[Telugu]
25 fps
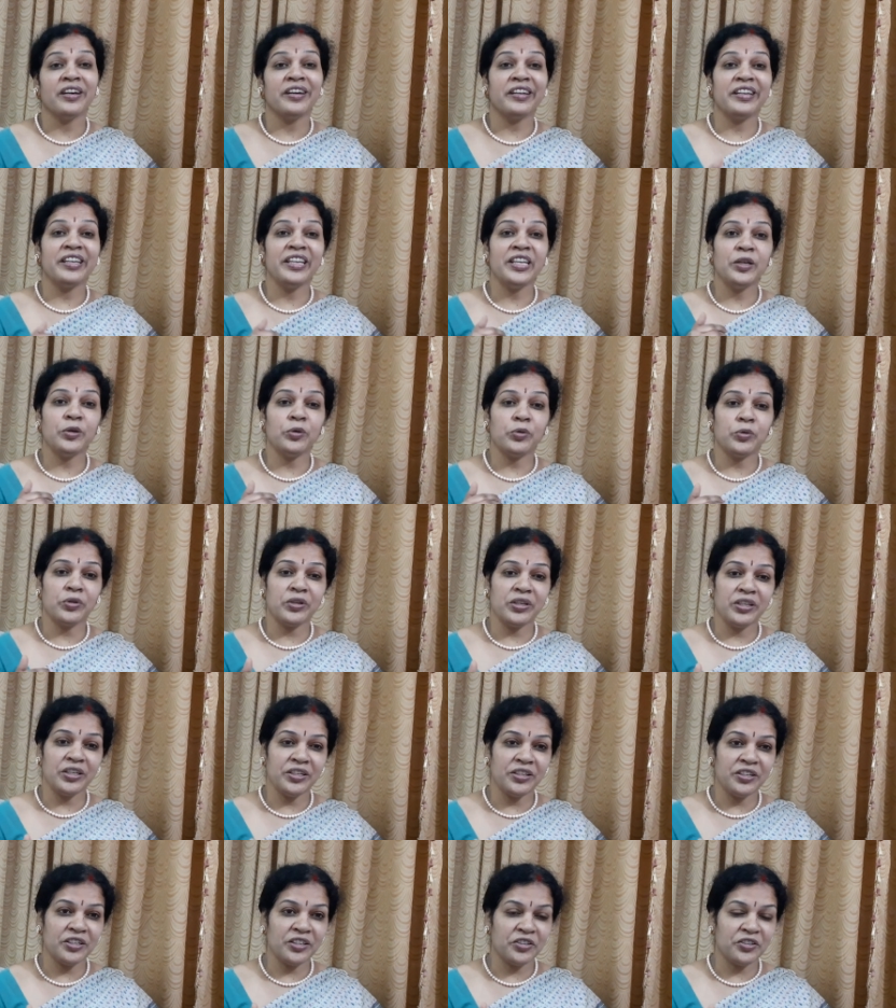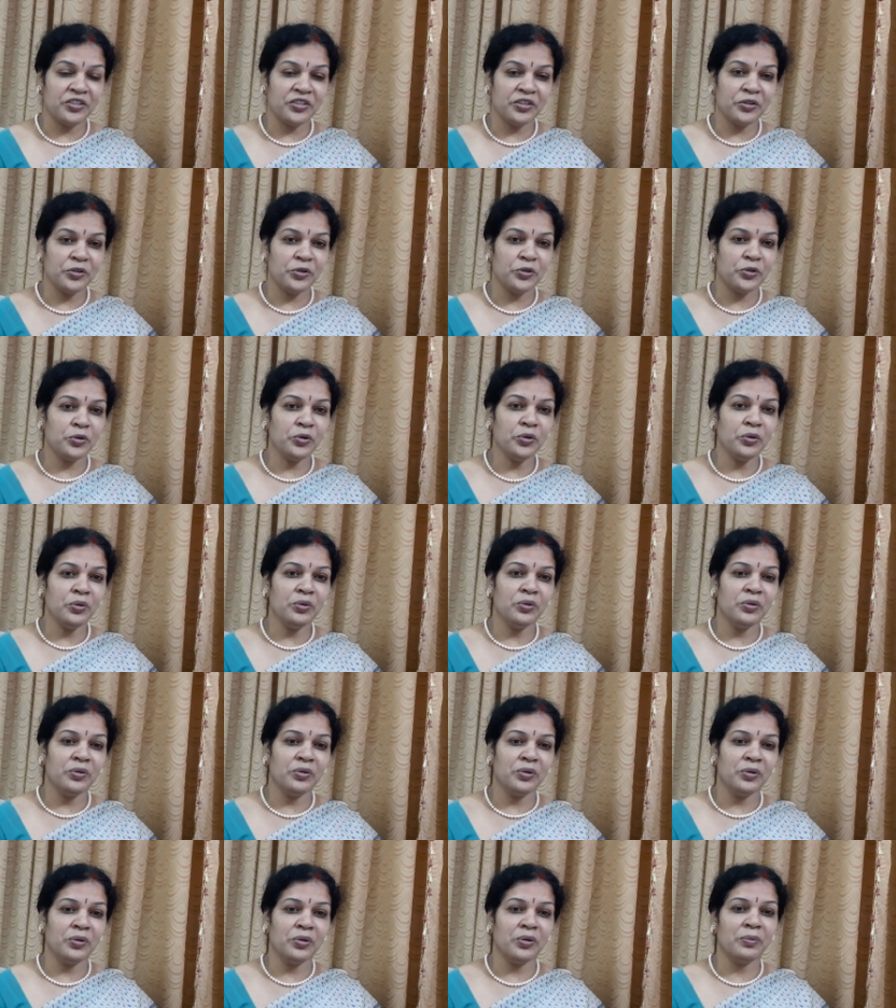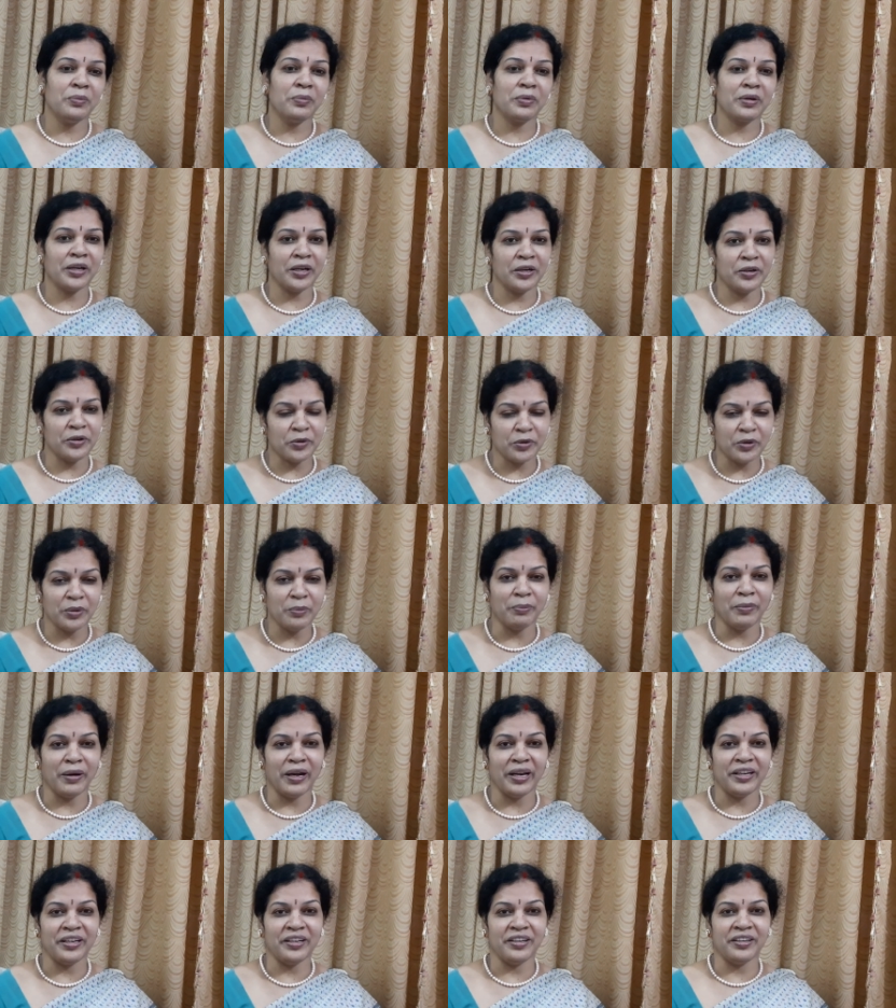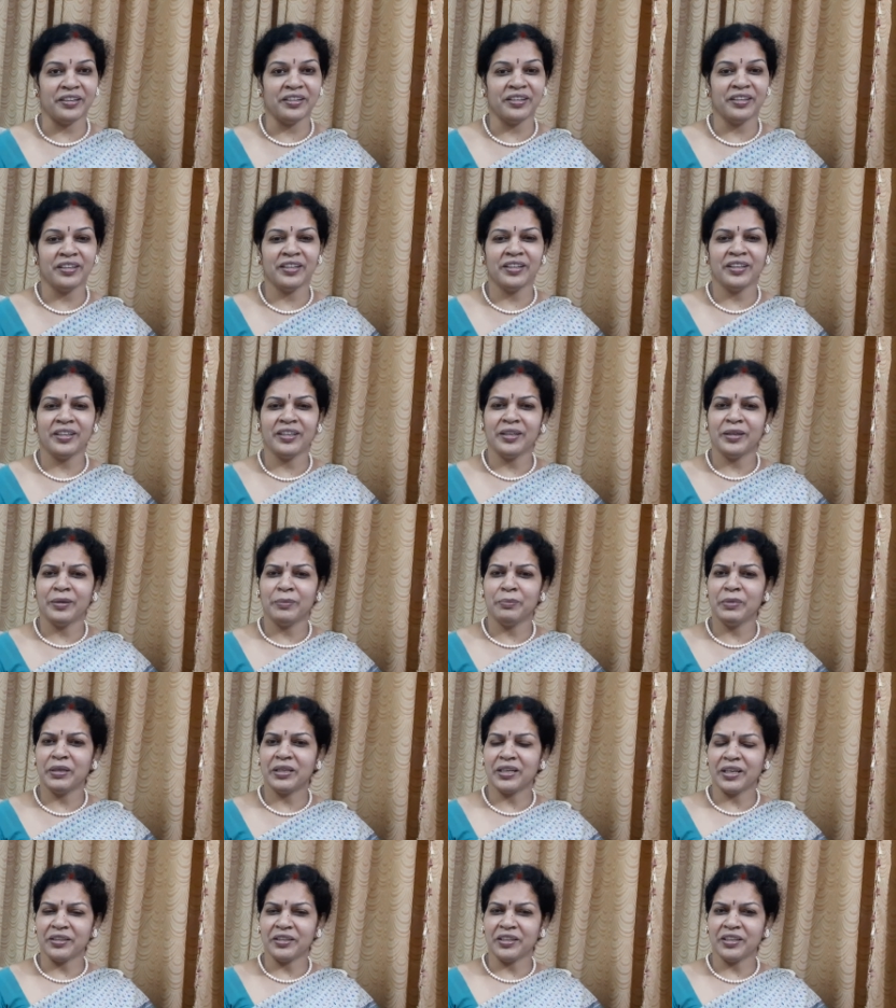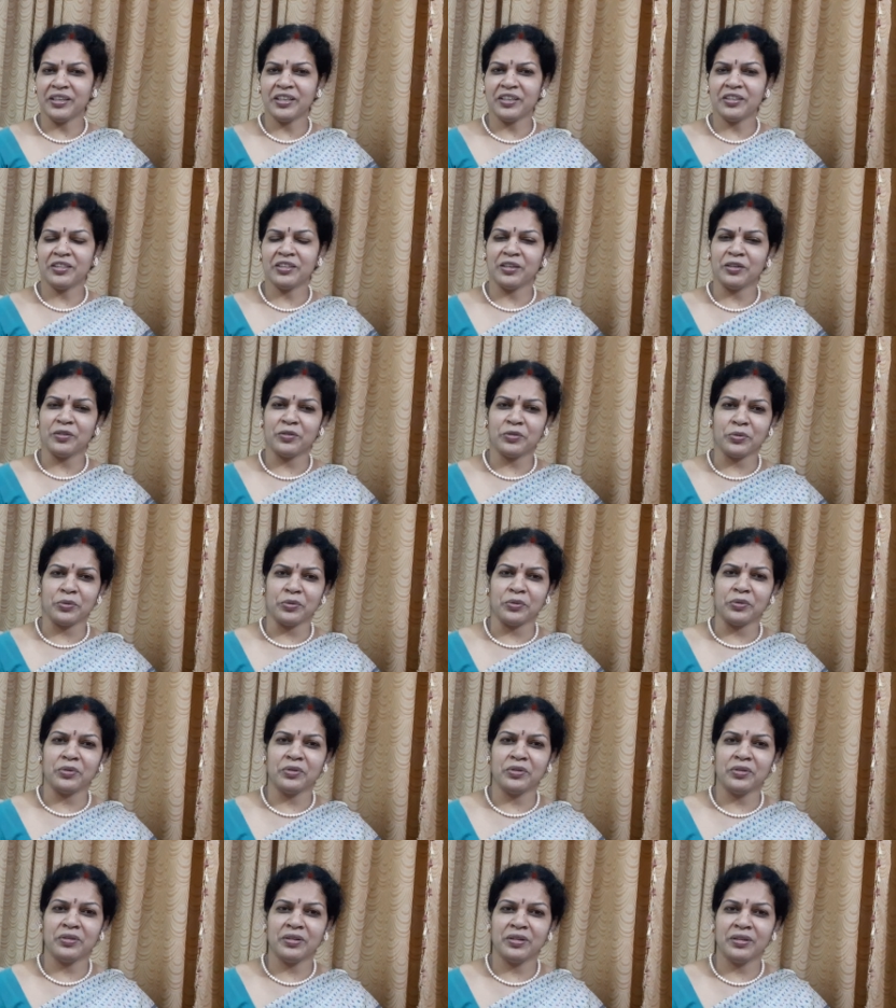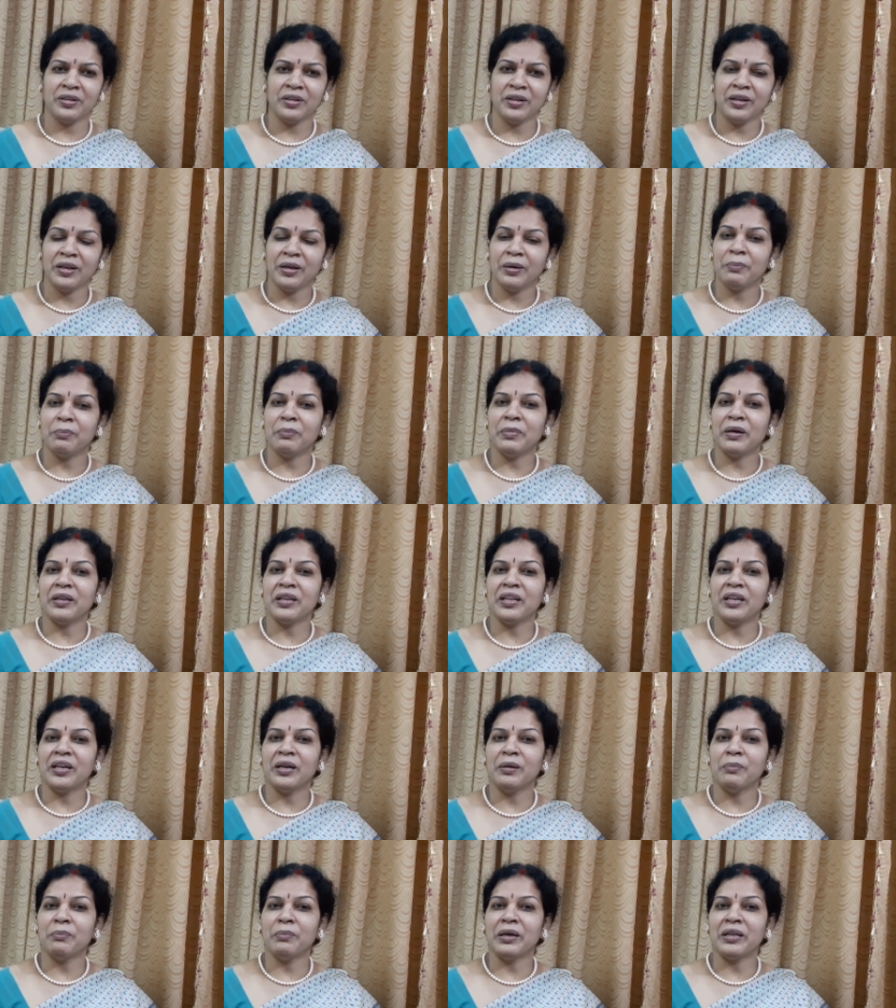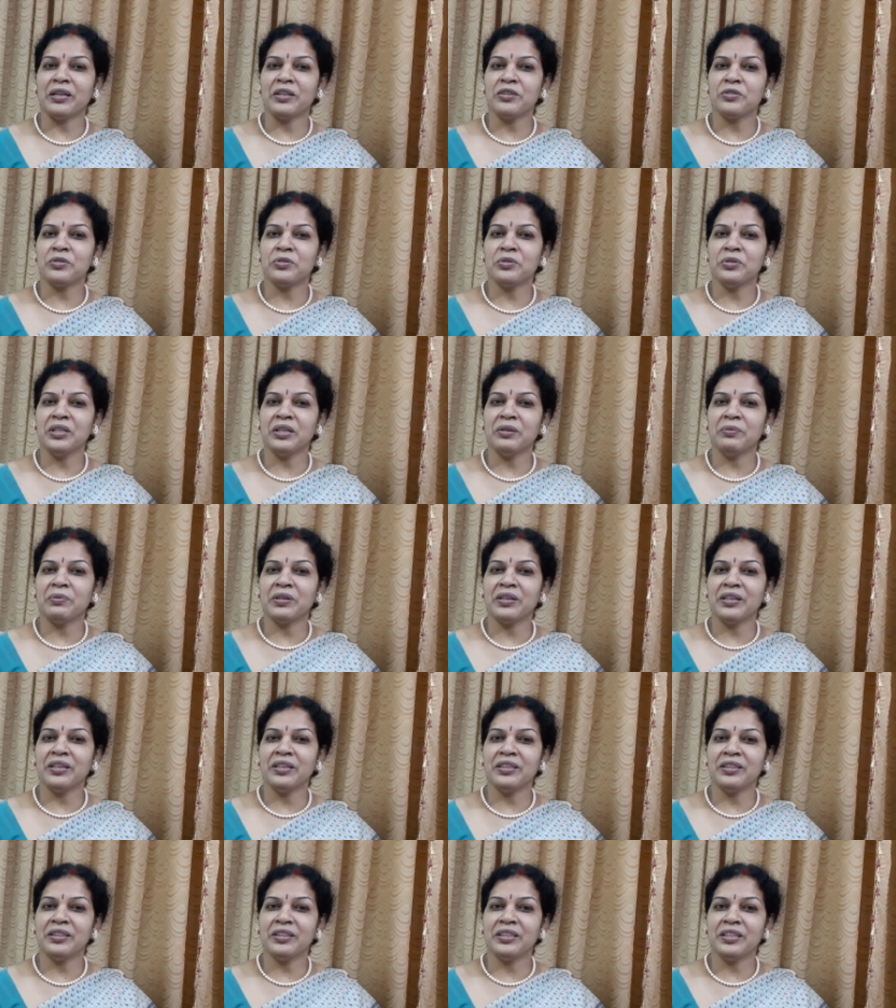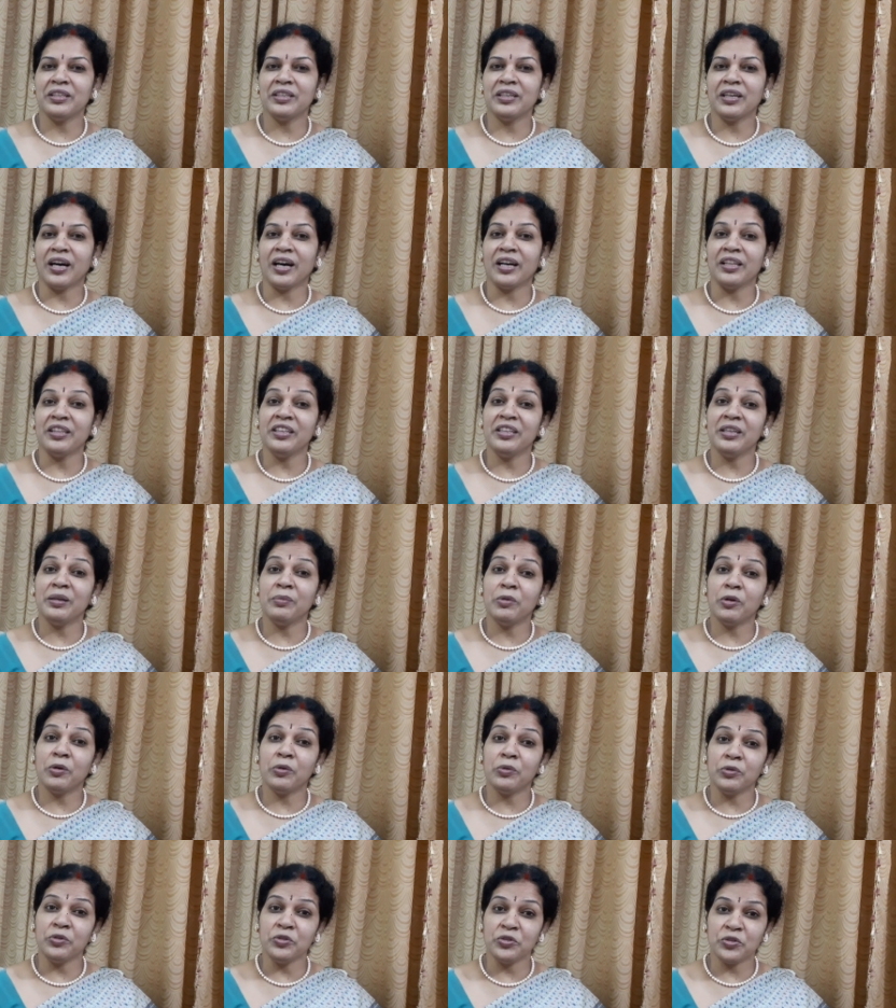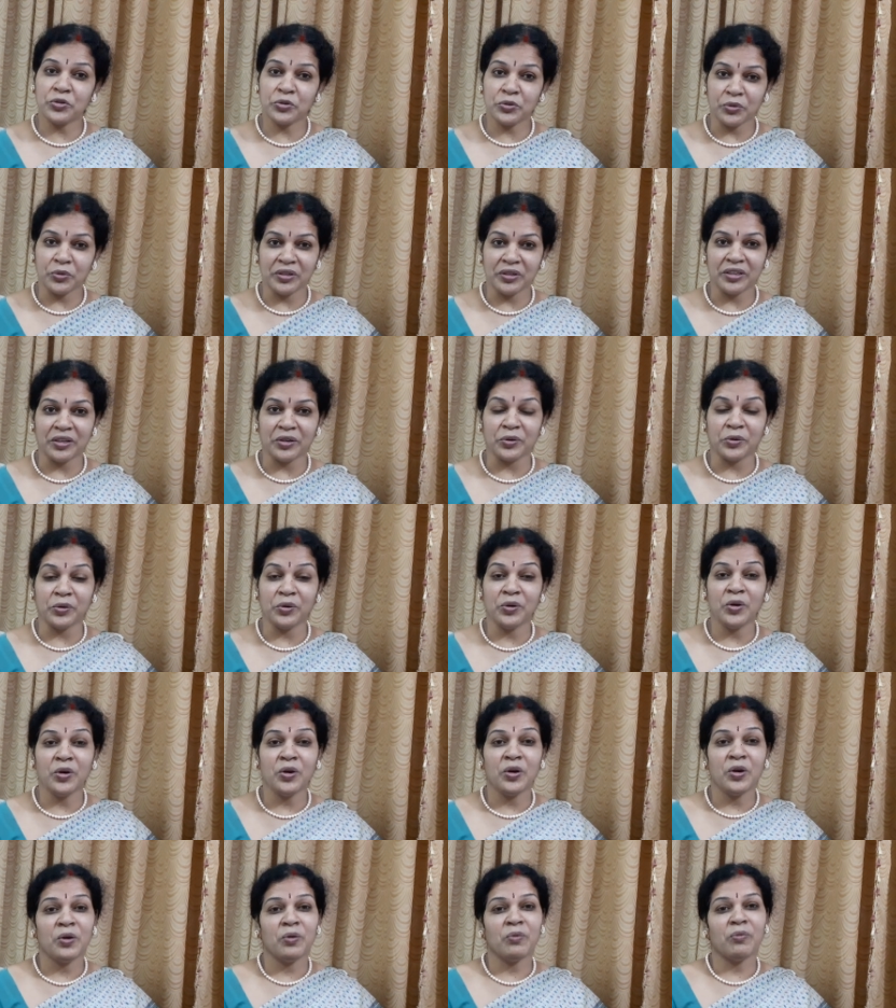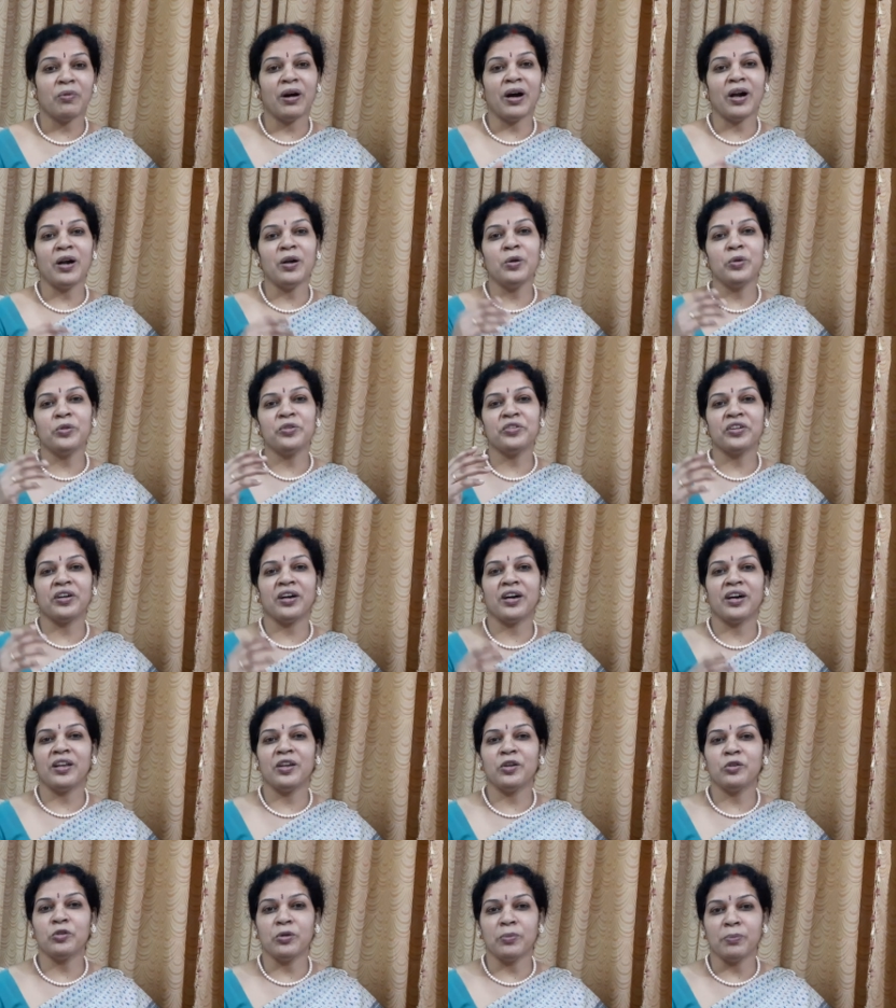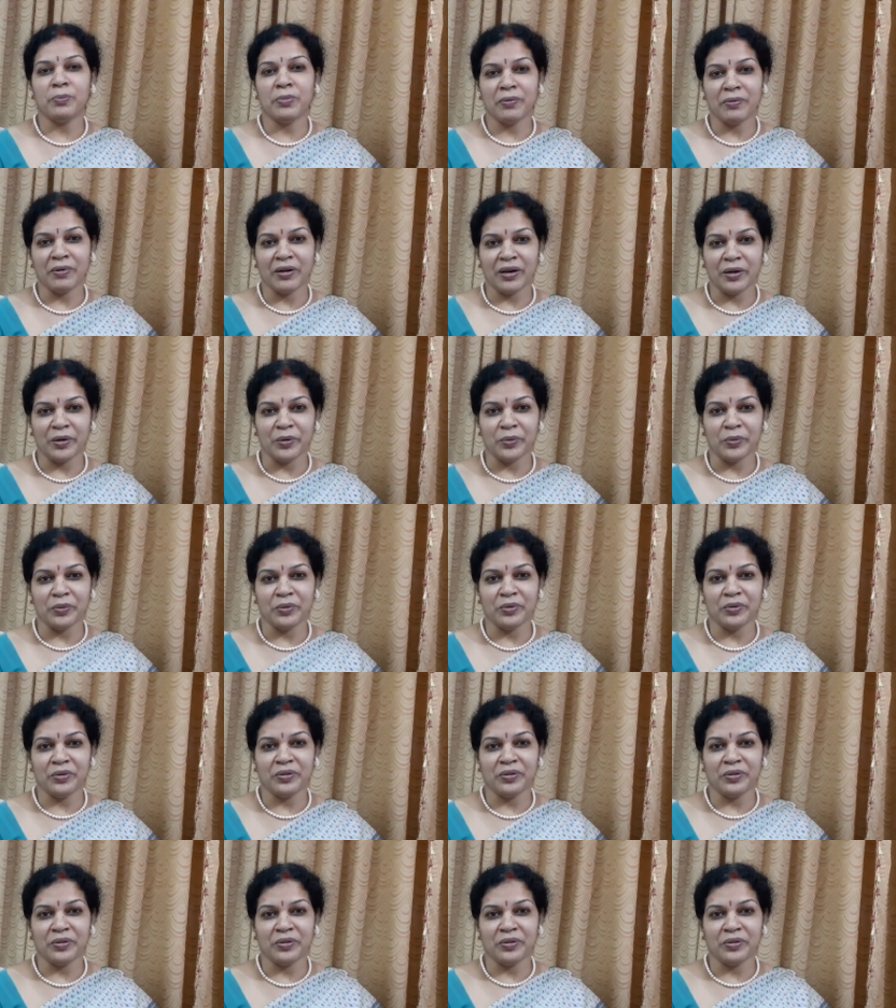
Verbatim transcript: రీఓరియంటేషన్ టు కంట్రోల్ మైండ్ మీకు అందరికీ తెలుసు మన మనస్సును ఎవరైతే ఆధీనంలో ఉంచుకుంటారో వాళ్ళు చాలా గొప్పవాళ్ళు